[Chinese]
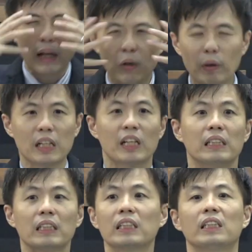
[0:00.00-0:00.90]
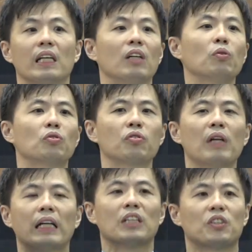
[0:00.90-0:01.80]
微的人性显露出
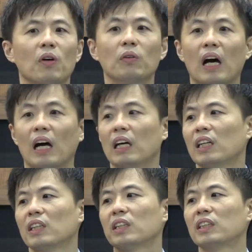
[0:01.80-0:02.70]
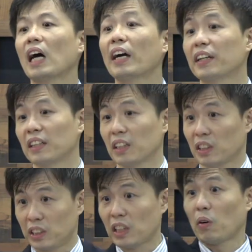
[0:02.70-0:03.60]
来的时候呢，下一刻
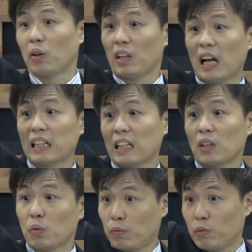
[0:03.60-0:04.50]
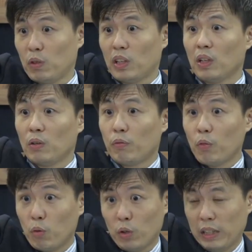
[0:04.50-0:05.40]
叫拉萨路复
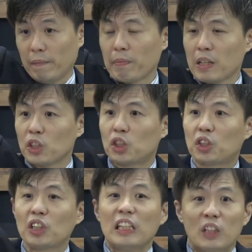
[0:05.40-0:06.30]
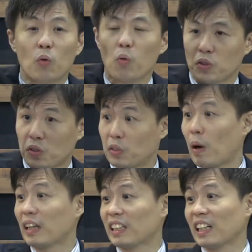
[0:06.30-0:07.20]
复活的胜过死
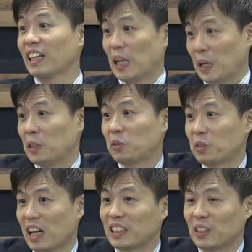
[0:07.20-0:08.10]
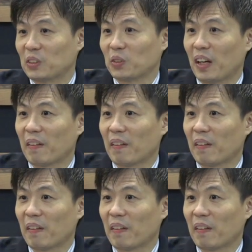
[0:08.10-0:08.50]
亡的那个能力就彰显出来。